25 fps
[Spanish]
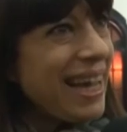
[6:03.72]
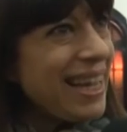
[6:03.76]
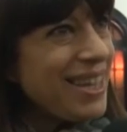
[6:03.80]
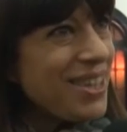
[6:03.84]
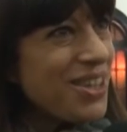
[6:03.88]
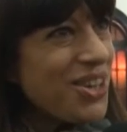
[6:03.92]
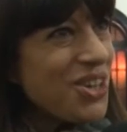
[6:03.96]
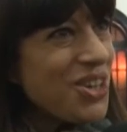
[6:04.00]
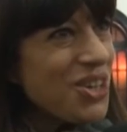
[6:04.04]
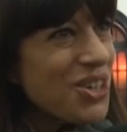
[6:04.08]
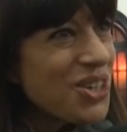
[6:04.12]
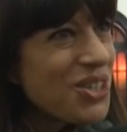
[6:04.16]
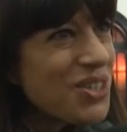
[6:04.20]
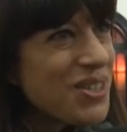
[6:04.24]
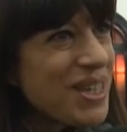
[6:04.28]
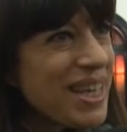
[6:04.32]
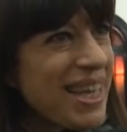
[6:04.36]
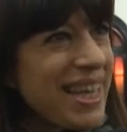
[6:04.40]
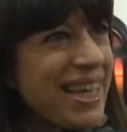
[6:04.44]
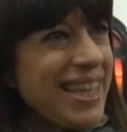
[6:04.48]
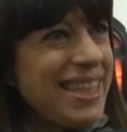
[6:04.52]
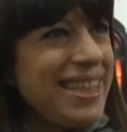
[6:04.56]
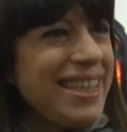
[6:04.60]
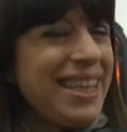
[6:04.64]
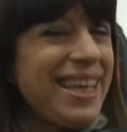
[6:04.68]
años,
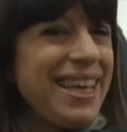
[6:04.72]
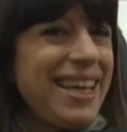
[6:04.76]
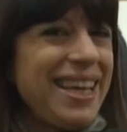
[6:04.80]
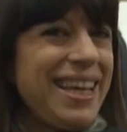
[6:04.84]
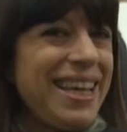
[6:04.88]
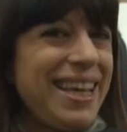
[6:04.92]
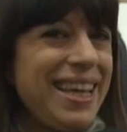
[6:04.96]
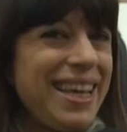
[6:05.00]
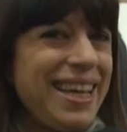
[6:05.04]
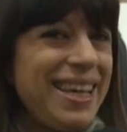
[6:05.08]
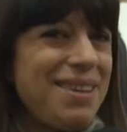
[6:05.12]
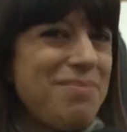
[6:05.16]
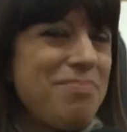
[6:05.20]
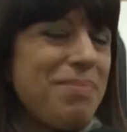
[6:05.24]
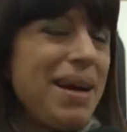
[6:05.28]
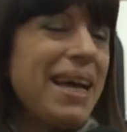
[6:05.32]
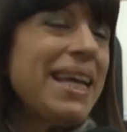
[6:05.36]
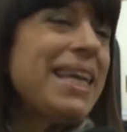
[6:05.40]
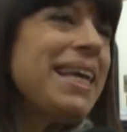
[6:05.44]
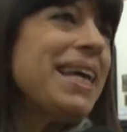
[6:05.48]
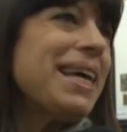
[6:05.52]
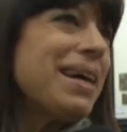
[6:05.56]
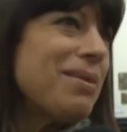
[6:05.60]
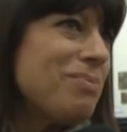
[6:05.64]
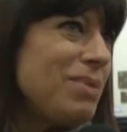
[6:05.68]
este,
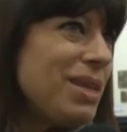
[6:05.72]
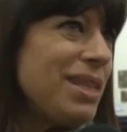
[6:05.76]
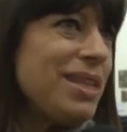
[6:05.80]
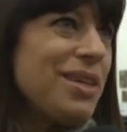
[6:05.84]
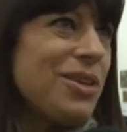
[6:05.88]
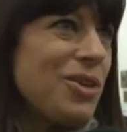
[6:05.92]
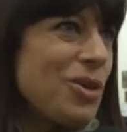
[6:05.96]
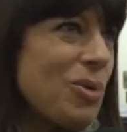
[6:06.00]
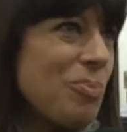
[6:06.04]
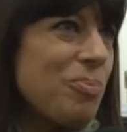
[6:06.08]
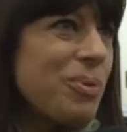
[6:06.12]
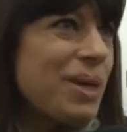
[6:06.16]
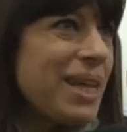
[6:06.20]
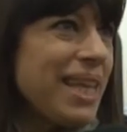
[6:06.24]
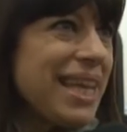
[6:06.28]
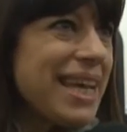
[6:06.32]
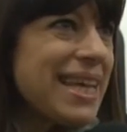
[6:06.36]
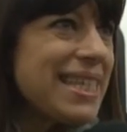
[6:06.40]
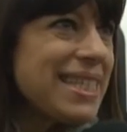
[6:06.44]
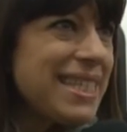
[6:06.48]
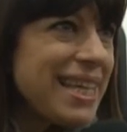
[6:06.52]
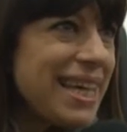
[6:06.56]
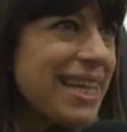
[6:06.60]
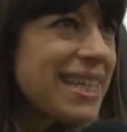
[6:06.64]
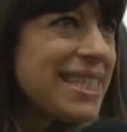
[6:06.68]
mágicamente no puede
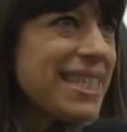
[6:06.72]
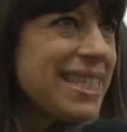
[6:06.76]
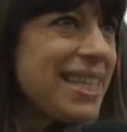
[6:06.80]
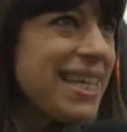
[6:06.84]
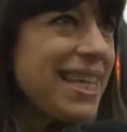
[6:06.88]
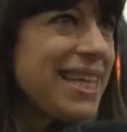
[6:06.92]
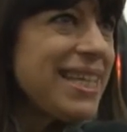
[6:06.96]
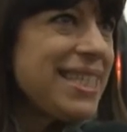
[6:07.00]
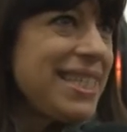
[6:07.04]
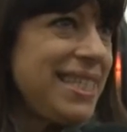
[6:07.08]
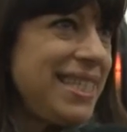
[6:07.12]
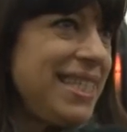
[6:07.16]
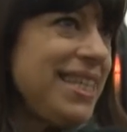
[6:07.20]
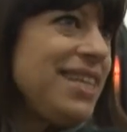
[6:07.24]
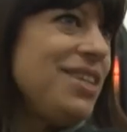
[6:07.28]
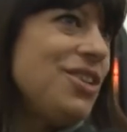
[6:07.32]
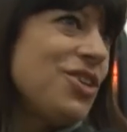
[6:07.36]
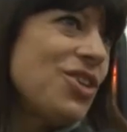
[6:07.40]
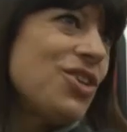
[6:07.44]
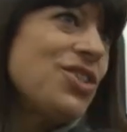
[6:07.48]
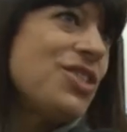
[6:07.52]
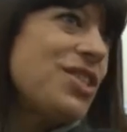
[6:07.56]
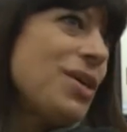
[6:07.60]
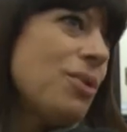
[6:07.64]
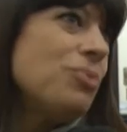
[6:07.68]
hacerse si
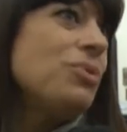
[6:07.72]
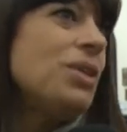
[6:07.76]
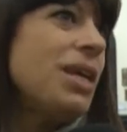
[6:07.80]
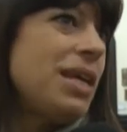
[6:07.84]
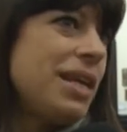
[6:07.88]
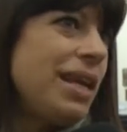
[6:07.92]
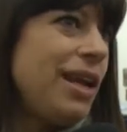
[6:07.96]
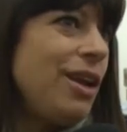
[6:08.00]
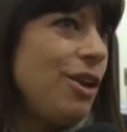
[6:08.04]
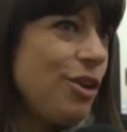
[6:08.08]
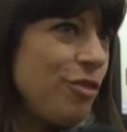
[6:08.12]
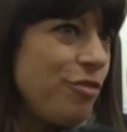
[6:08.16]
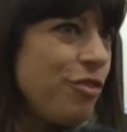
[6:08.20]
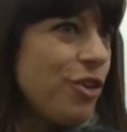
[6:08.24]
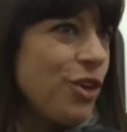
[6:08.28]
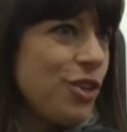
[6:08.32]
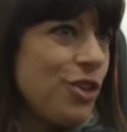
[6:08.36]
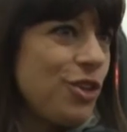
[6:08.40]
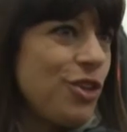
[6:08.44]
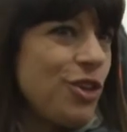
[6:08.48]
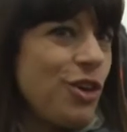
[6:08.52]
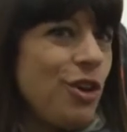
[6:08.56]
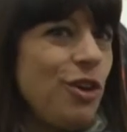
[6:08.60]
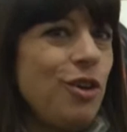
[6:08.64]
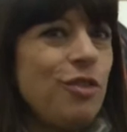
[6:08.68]
no se obtienen los
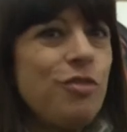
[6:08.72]
fondos.